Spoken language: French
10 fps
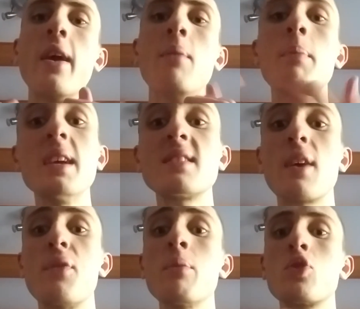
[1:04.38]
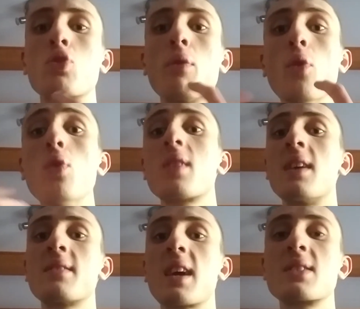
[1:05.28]
Mais c'est un film que je trouve ultra
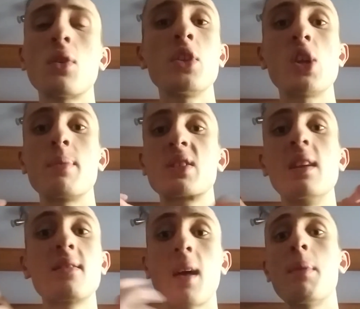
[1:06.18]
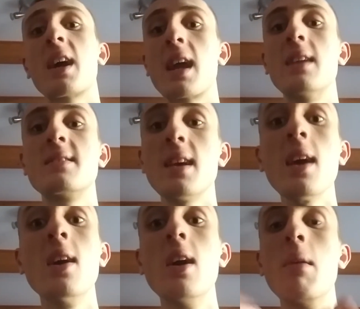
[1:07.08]
intéressant, déjà parce qu'il est très bien réalisé,
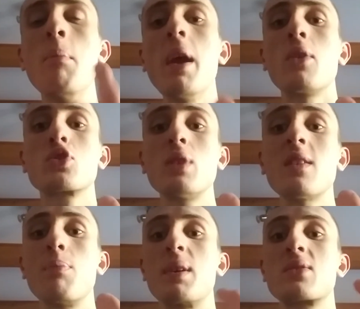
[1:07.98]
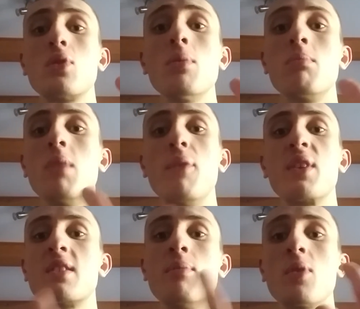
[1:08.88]
mais ensuite parce que
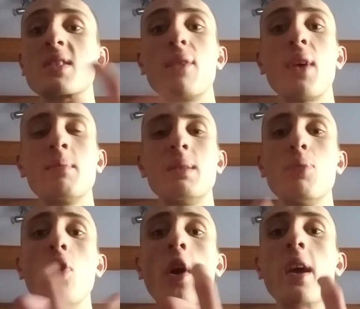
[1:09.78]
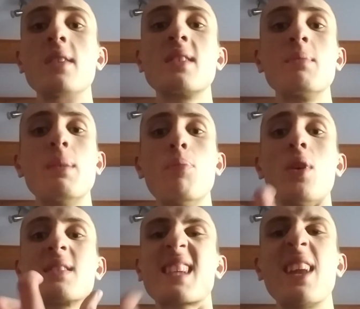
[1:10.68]
effectivement ça fait un petit peu, c'est un petit peu
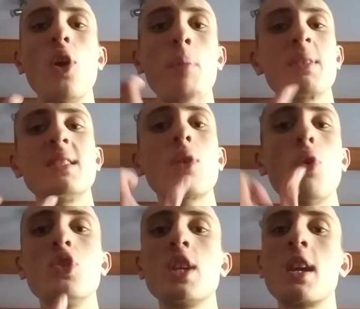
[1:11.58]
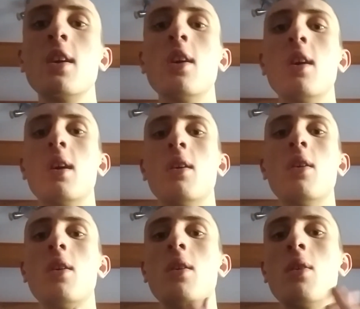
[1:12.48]
un thriller psychologique.
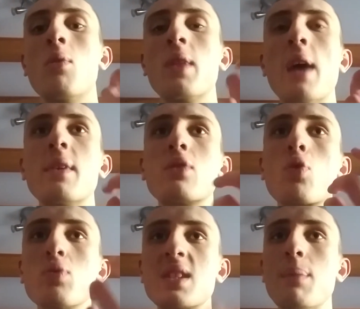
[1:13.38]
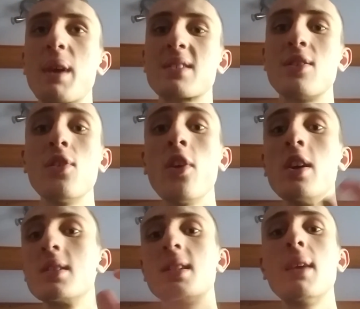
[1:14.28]
Euh, on est avec du coup six personnes
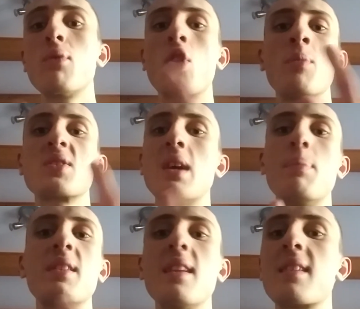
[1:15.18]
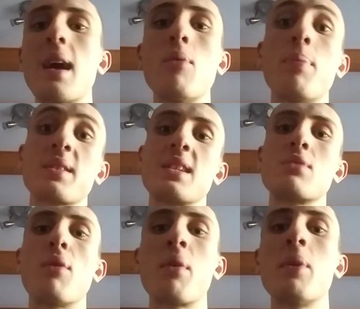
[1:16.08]
qui vont commencer à péter les câbles parce qu'ils sont
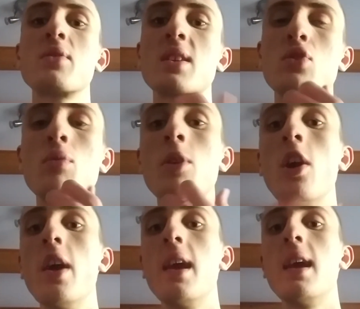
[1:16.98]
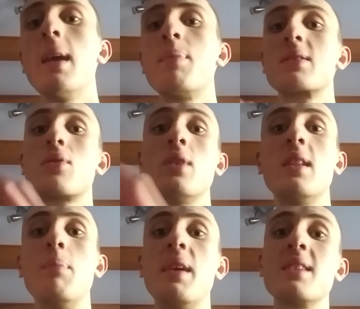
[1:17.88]
enfermés dans un cube et parce qu'il y a
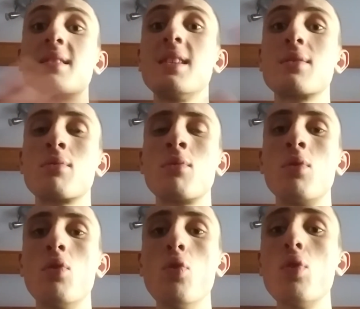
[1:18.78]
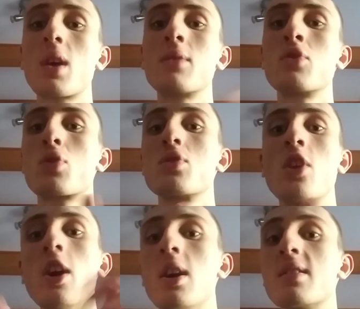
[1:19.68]
des pièces qui sont ultra dangereuses.
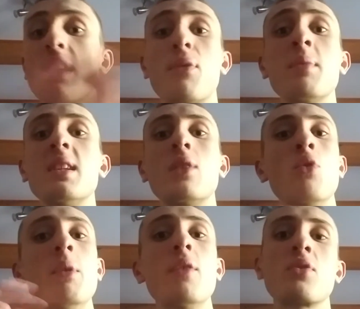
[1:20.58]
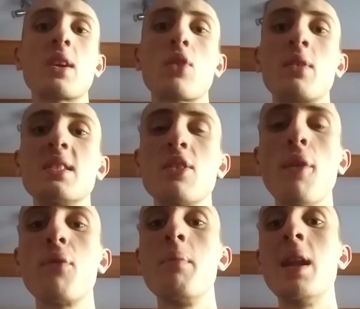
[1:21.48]
C'est un film qui date de
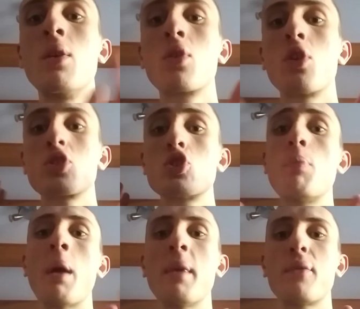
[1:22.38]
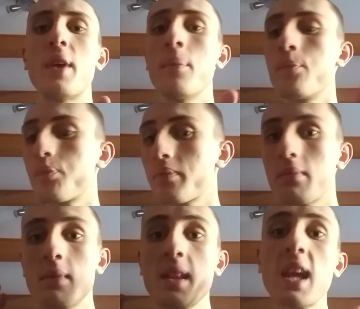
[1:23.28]
1999, mais il est encore super bien fait.
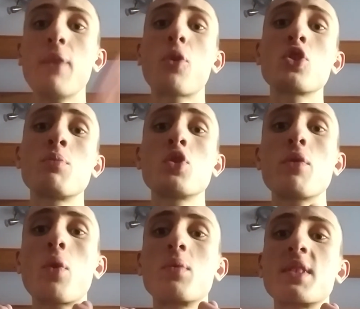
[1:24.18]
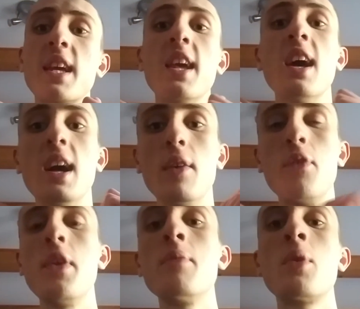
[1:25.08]
Et franchement, je vous conseille
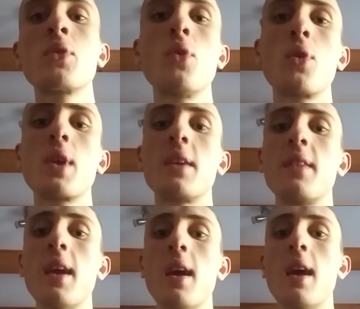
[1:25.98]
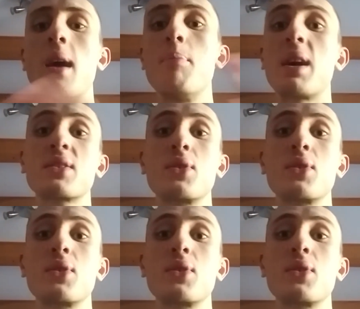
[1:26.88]
vivement de le regarder parce que